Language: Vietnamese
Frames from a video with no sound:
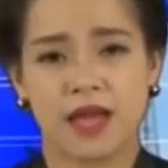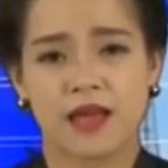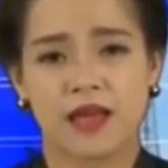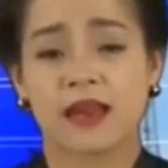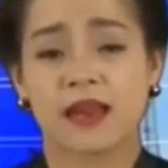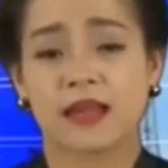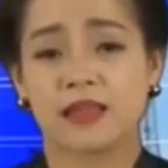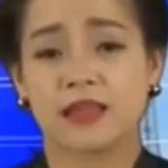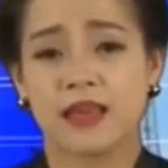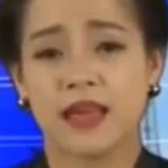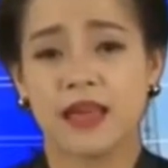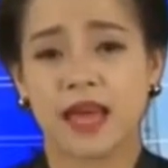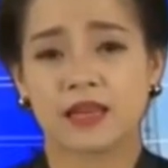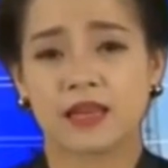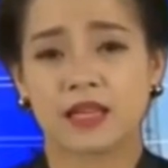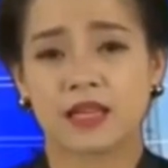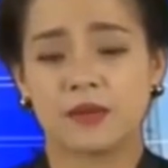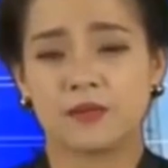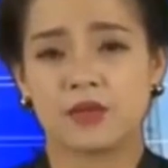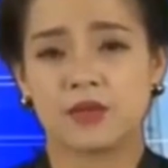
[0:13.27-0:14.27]
đã tiến hành
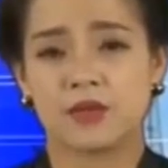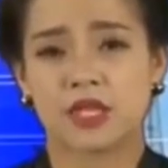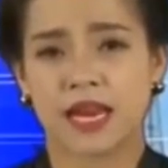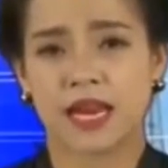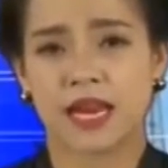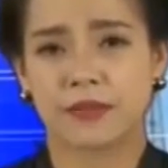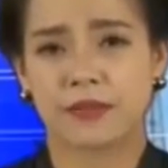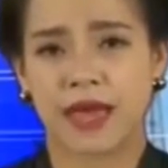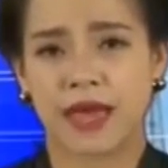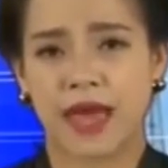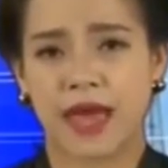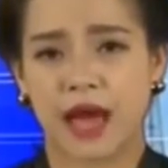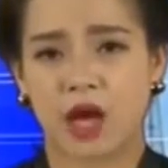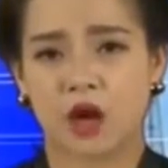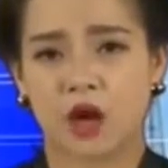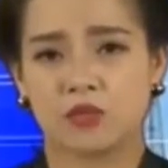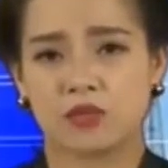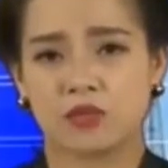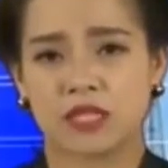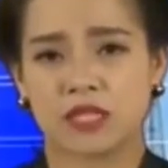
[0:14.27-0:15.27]
kiểm tra năm nghìn
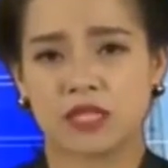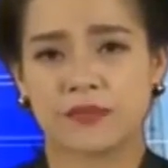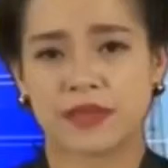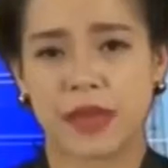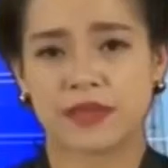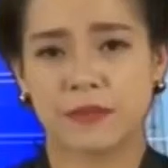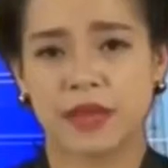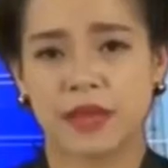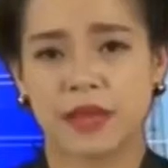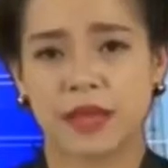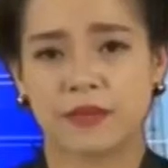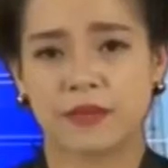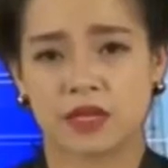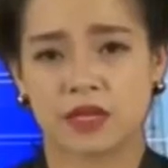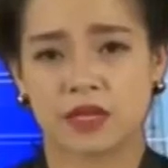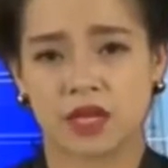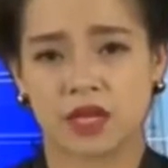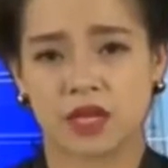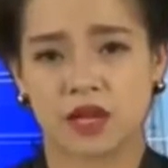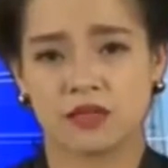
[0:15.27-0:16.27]
không trăm tám mươi lăm cơ
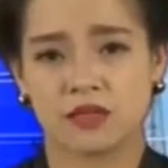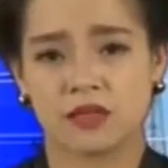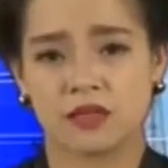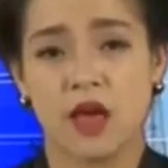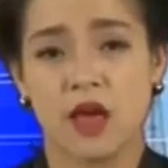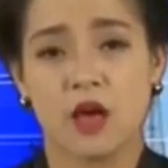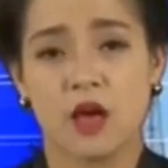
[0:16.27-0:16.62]
sở,